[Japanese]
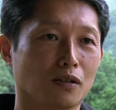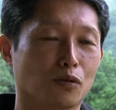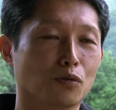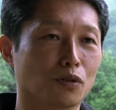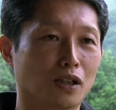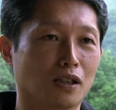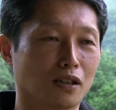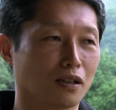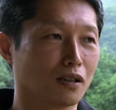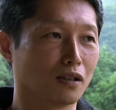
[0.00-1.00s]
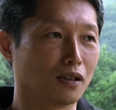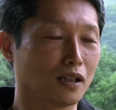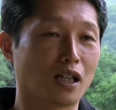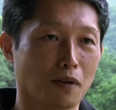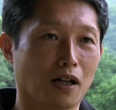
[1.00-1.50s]
どこに
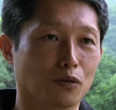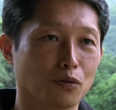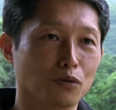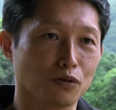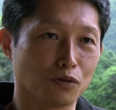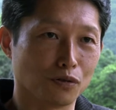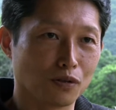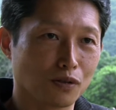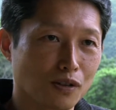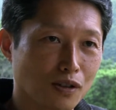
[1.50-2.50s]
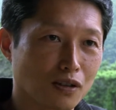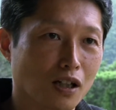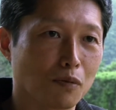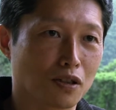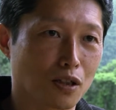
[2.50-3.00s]
行けばどういう
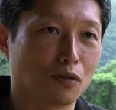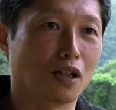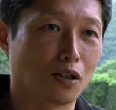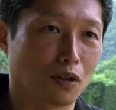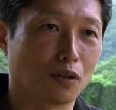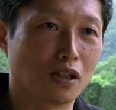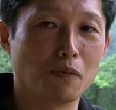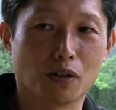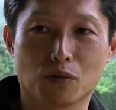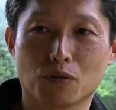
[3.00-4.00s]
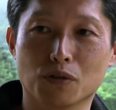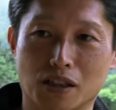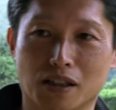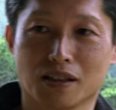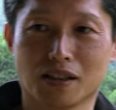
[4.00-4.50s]
サービスが受けられるのか今どこに
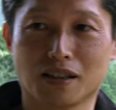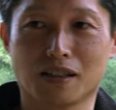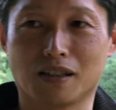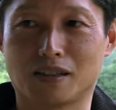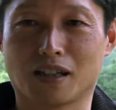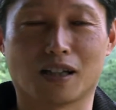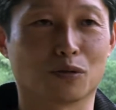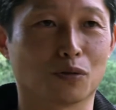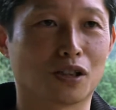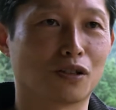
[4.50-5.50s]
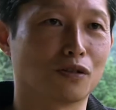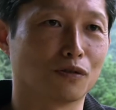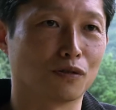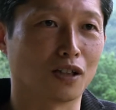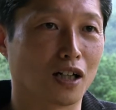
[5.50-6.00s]
行ったらその石
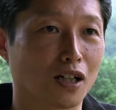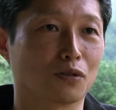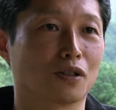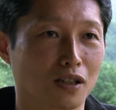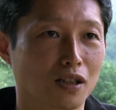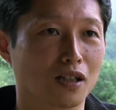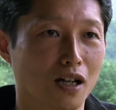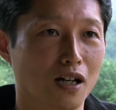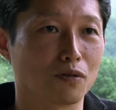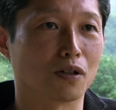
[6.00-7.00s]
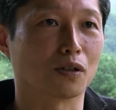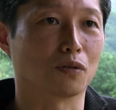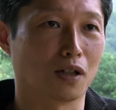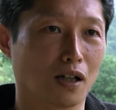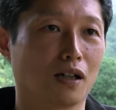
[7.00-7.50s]
油っていうかガソリンが手に入るのかと
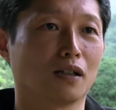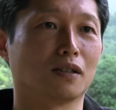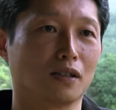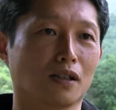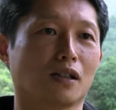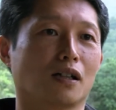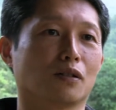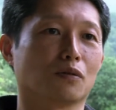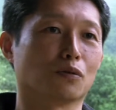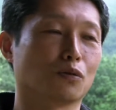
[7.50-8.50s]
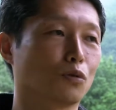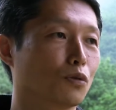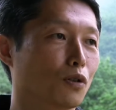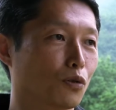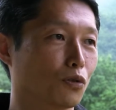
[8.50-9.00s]
かあのど
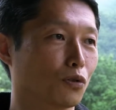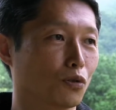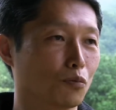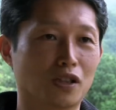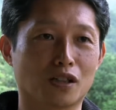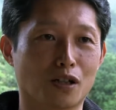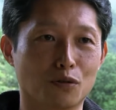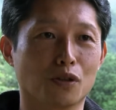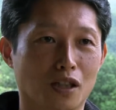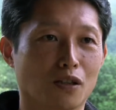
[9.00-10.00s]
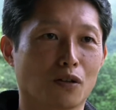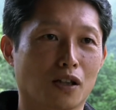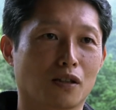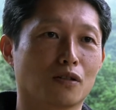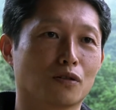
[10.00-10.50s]
この道が動いていくと
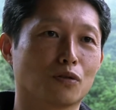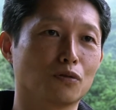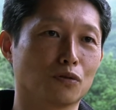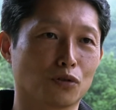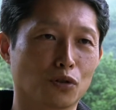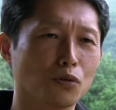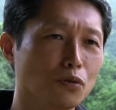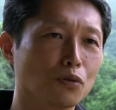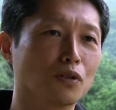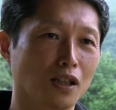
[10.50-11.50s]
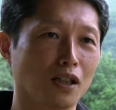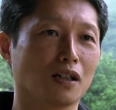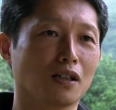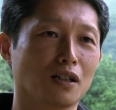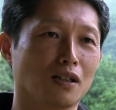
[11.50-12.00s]
かっていうそういう情報って
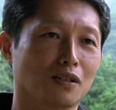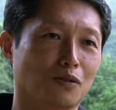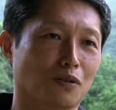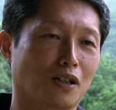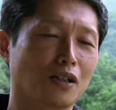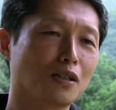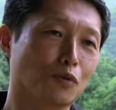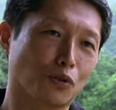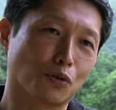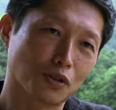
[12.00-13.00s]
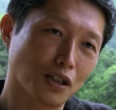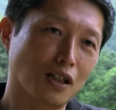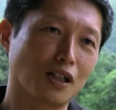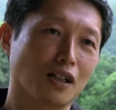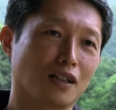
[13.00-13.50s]
その必ずしも行政
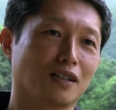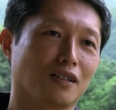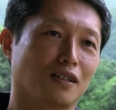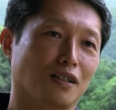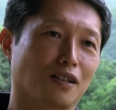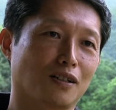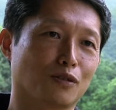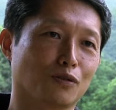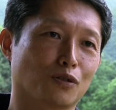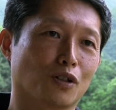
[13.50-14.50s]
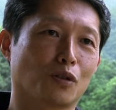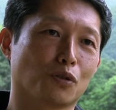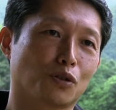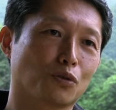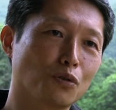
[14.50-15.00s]
から流れてくるっていうこ
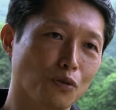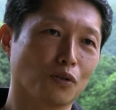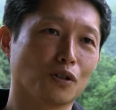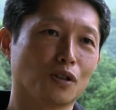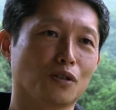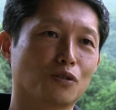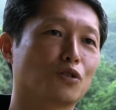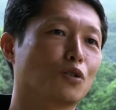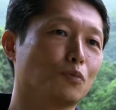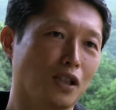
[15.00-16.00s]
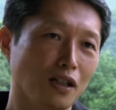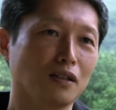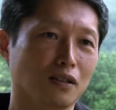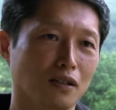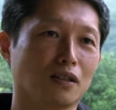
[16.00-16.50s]
う人の口コミで
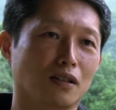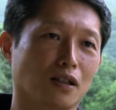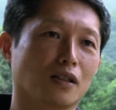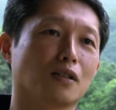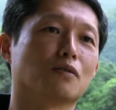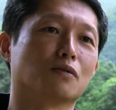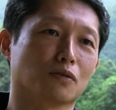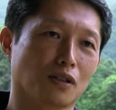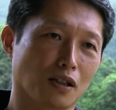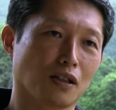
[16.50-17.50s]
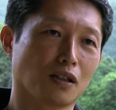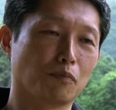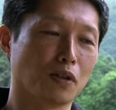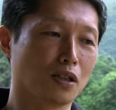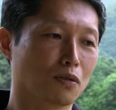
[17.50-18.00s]
流れてくるのでやっ
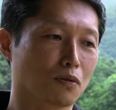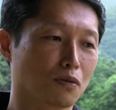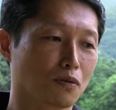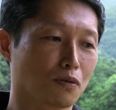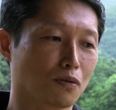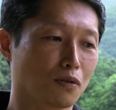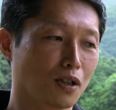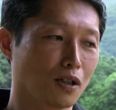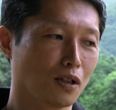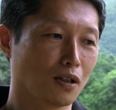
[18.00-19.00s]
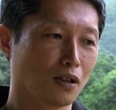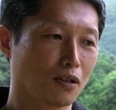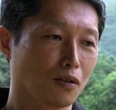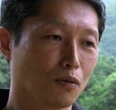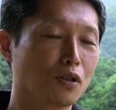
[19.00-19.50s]
ぱりその
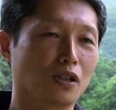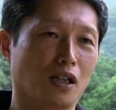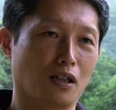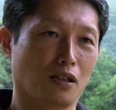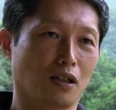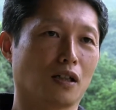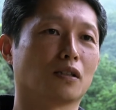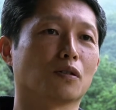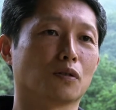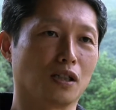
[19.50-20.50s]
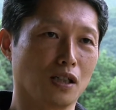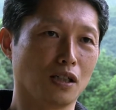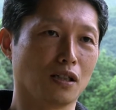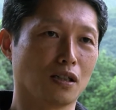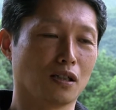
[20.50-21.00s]
大きな変化があった時
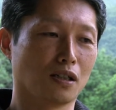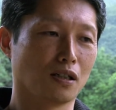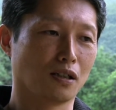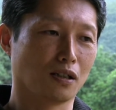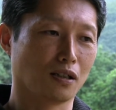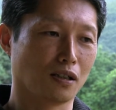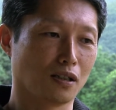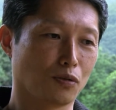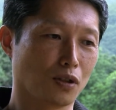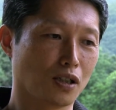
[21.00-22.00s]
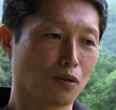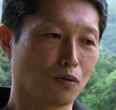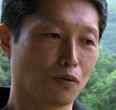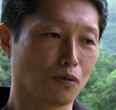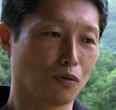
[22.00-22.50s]
にそれに
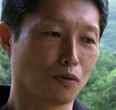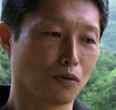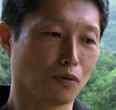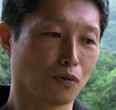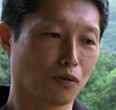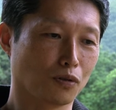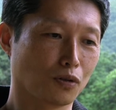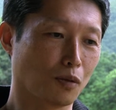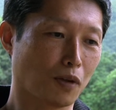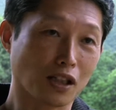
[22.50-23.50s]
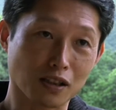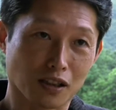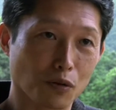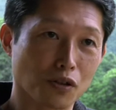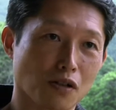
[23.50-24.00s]
こうそれでパタって
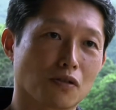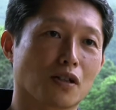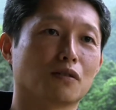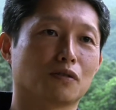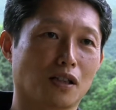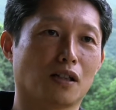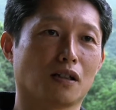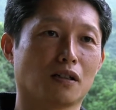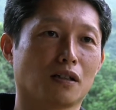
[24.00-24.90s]
倒れちゃうんじゃなくて